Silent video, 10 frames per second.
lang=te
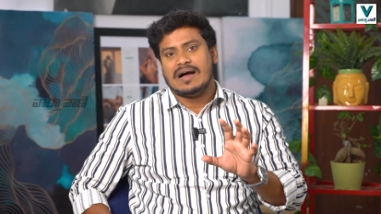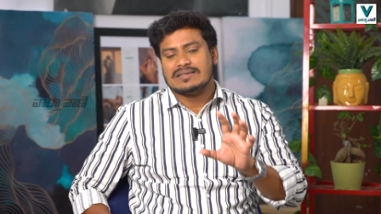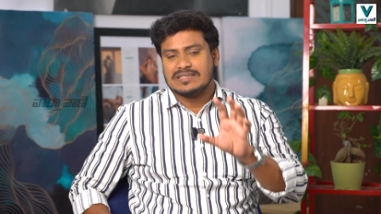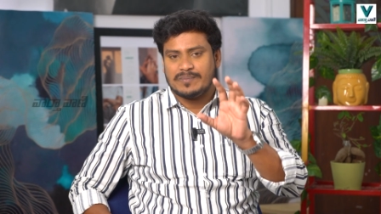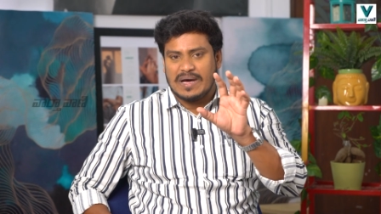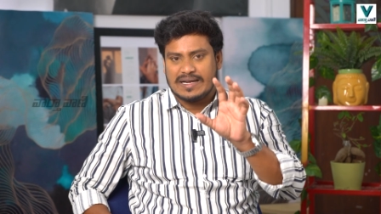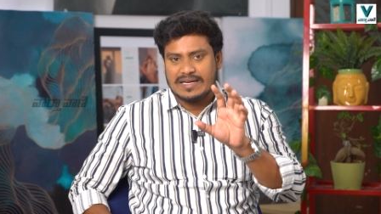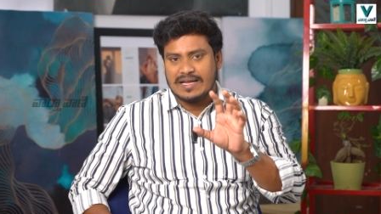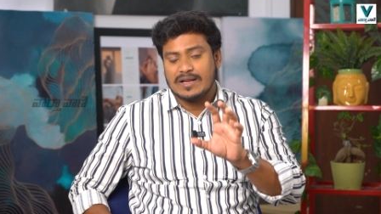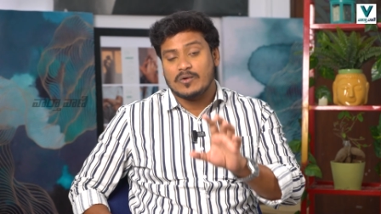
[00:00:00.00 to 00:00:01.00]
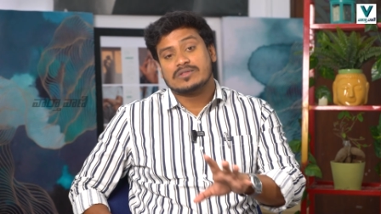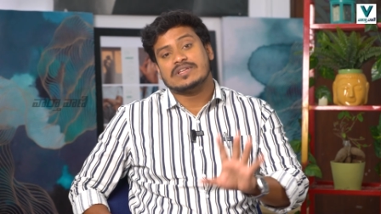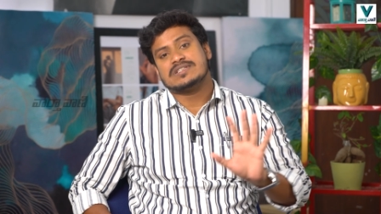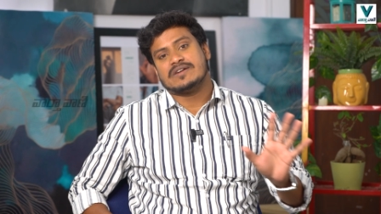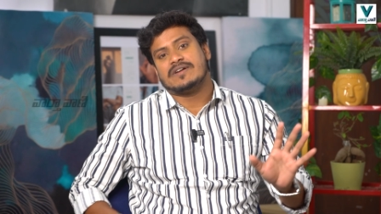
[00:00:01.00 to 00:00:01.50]
అసలు పార్టీగానే
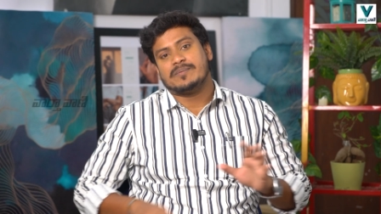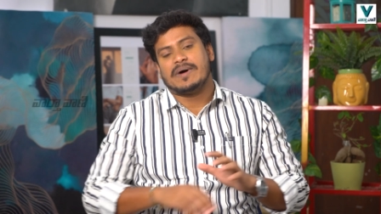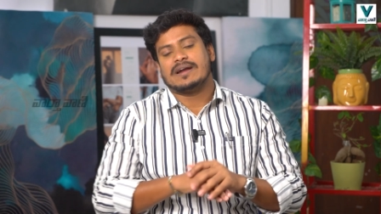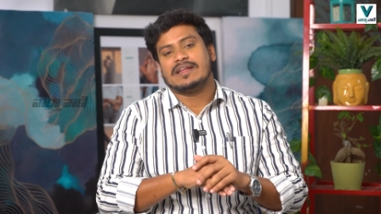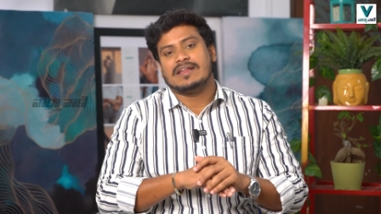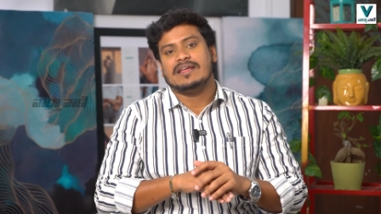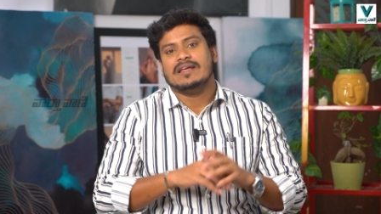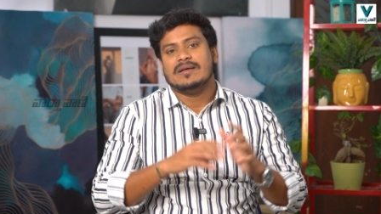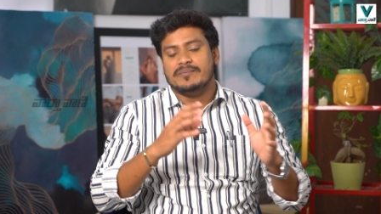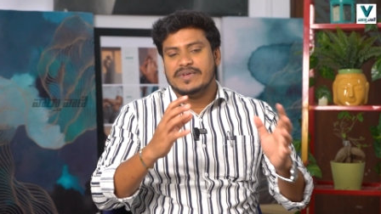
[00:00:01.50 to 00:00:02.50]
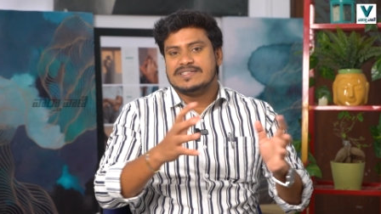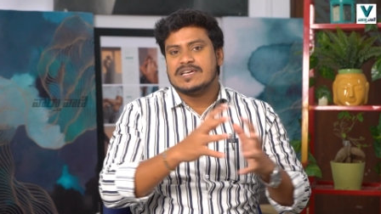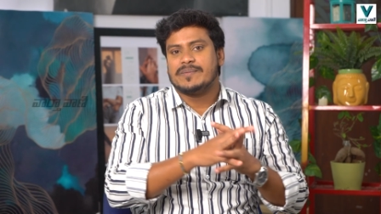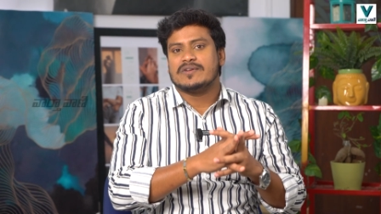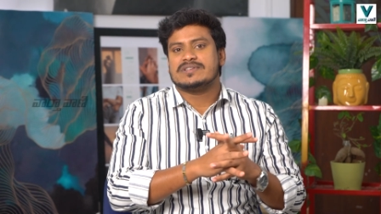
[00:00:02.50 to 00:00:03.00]
గుర్తించినటువంటి పార్టీని
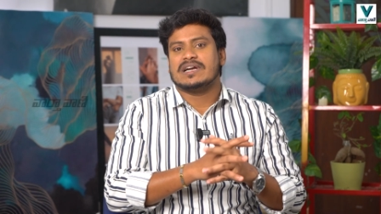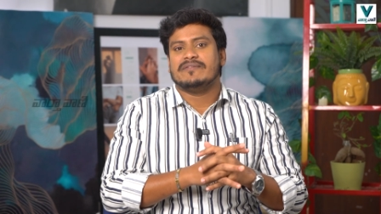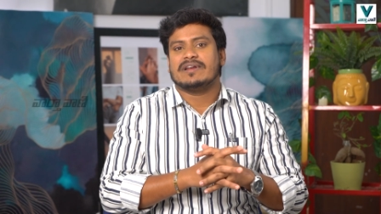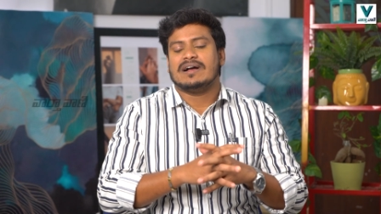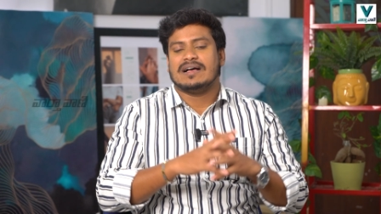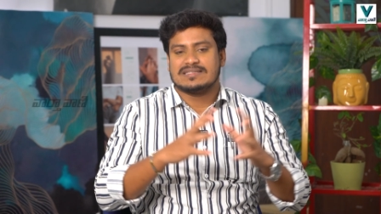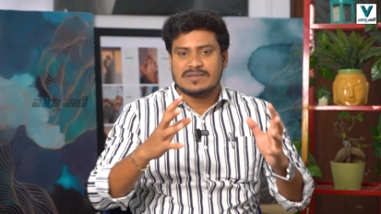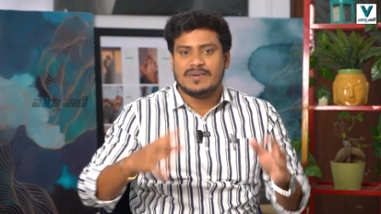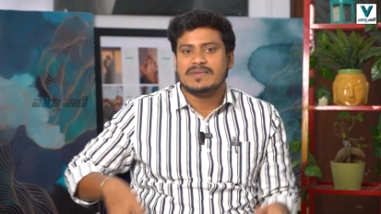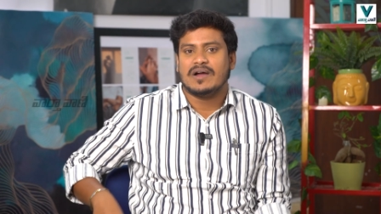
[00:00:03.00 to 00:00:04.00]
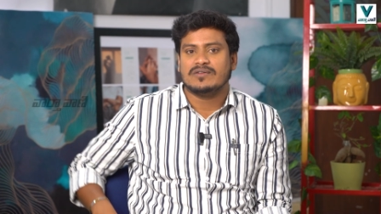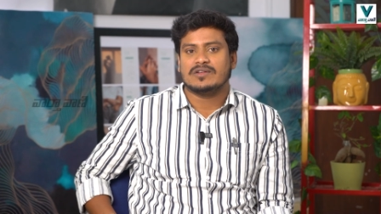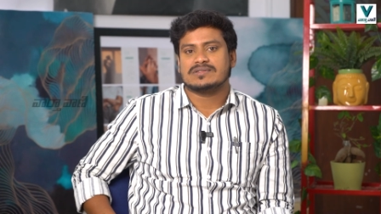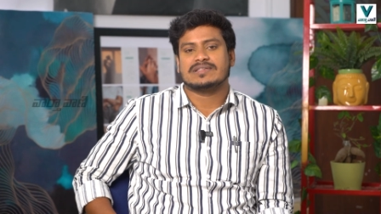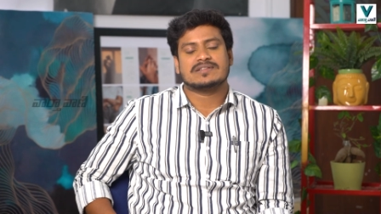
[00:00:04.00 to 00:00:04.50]
బీజేపీలో చేయడం వెనుక హస్తం ఏం దాగుందని
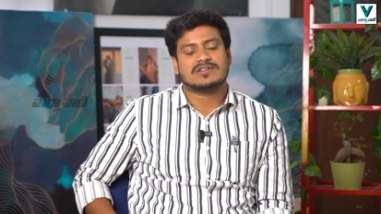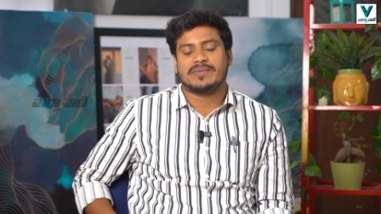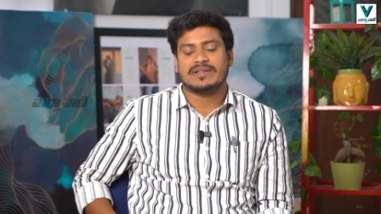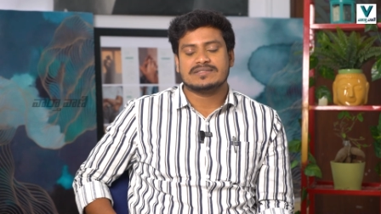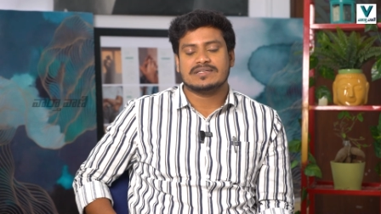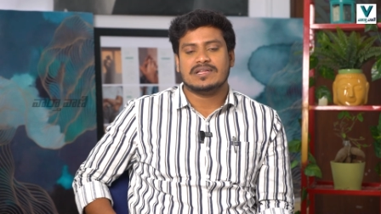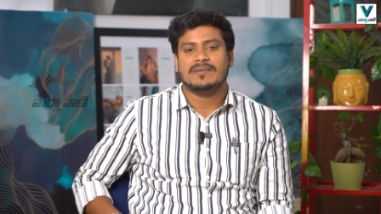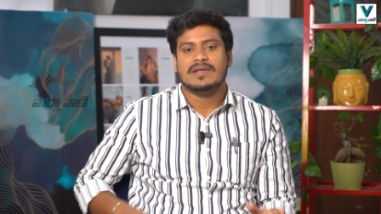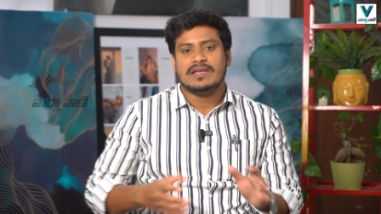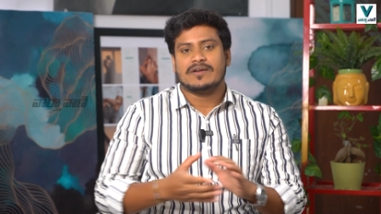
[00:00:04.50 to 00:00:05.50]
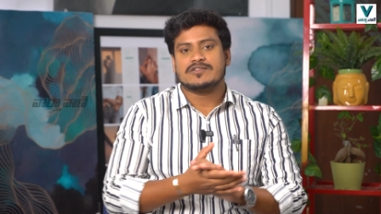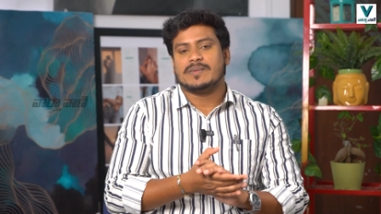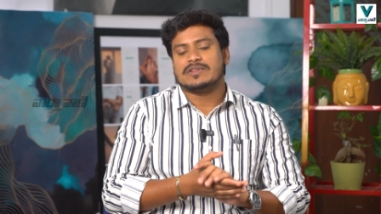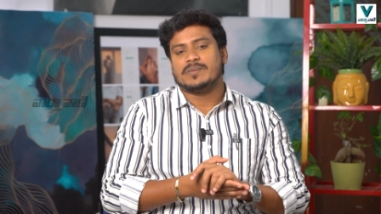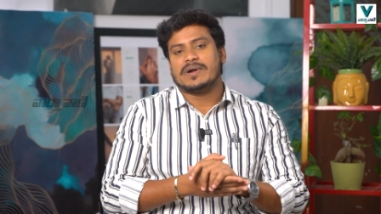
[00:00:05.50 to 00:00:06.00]
ఒకసారి తెలుసుకునే ప్రయత్నం చేద్దాం ఈరోజు
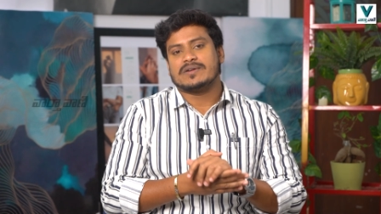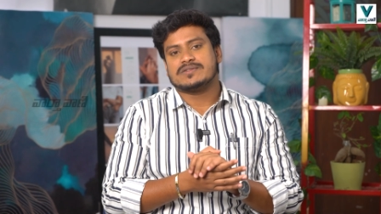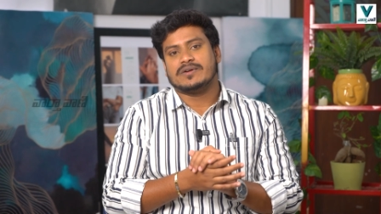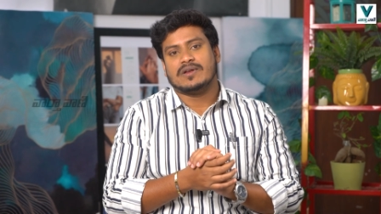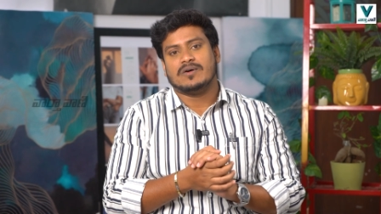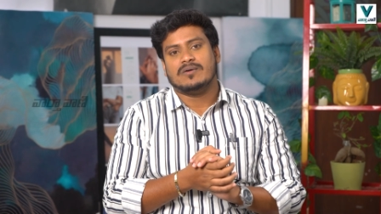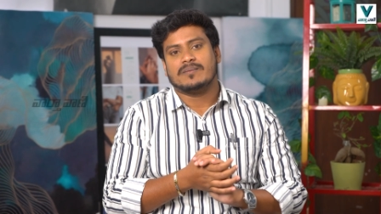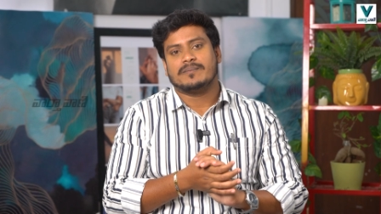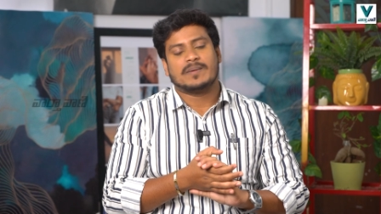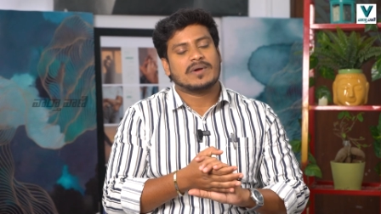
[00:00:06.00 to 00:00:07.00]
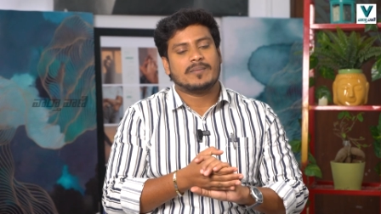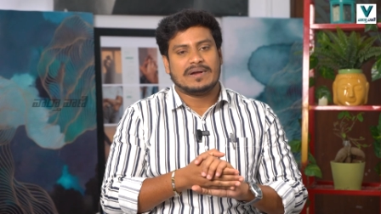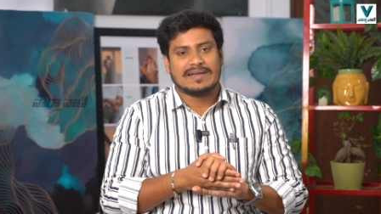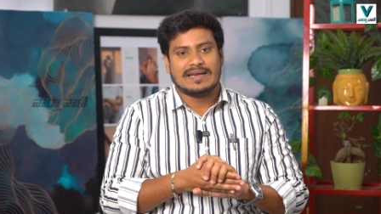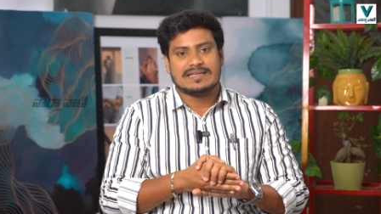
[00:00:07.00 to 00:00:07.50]
మనతో పాటు స్టూడియోలో ప్రముఖ
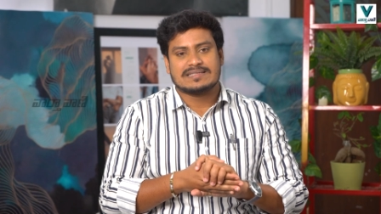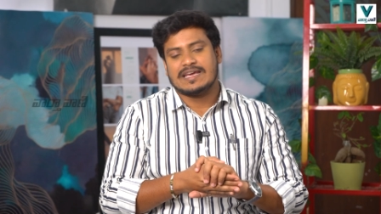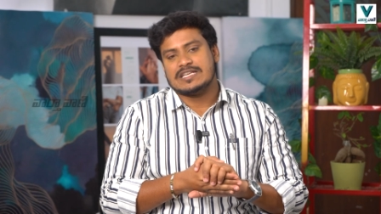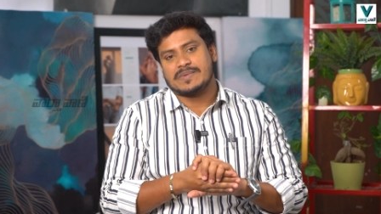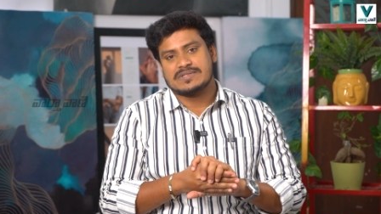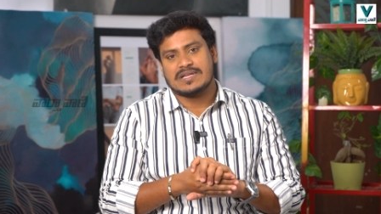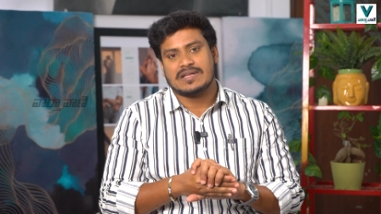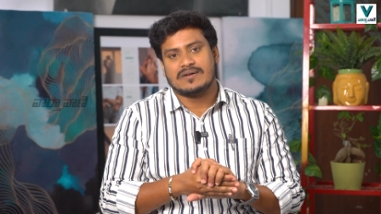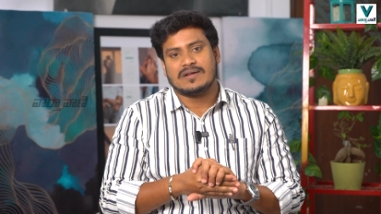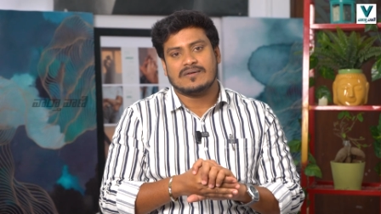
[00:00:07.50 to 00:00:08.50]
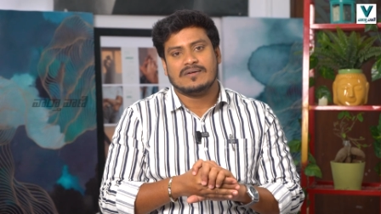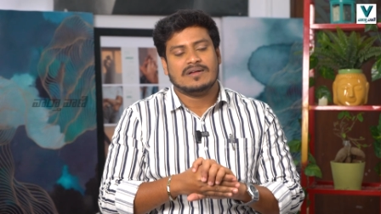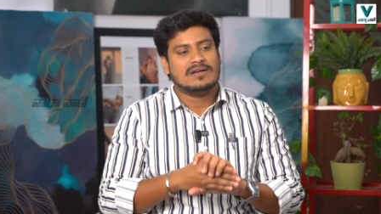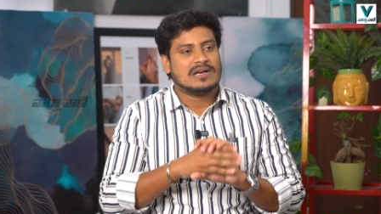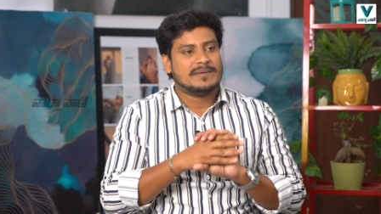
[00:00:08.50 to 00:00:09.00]
పొలిటికల్ కేఎస్ ప్రసాద్ గారు ఉన్నారు
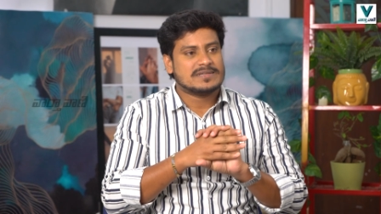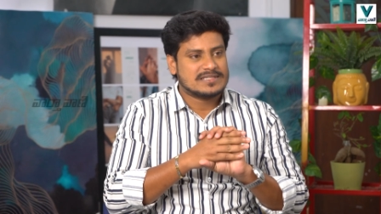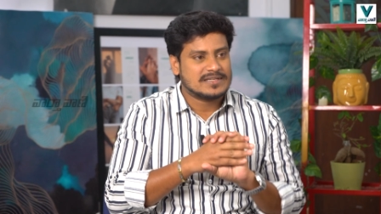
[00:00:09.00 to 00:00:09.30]
నమస్తే